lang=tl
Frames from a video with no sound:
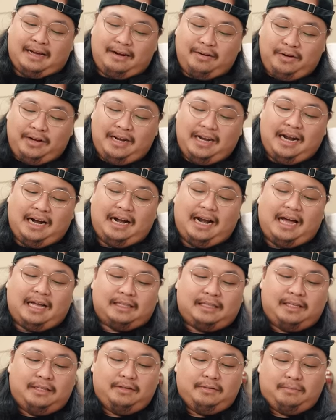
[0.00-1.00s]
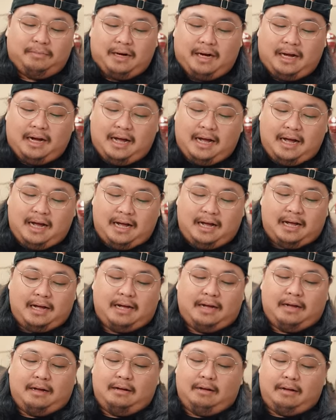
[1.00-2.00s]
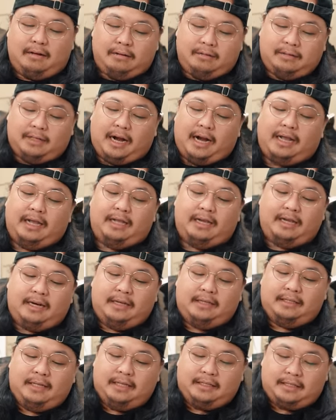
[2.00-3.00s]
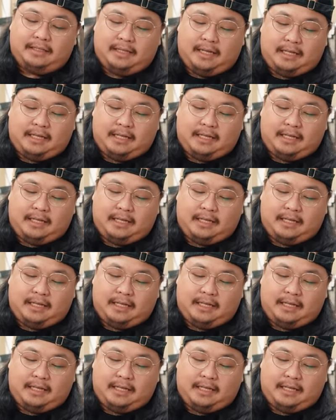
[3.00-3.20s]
Haluin lang natin yung mga dry ingredients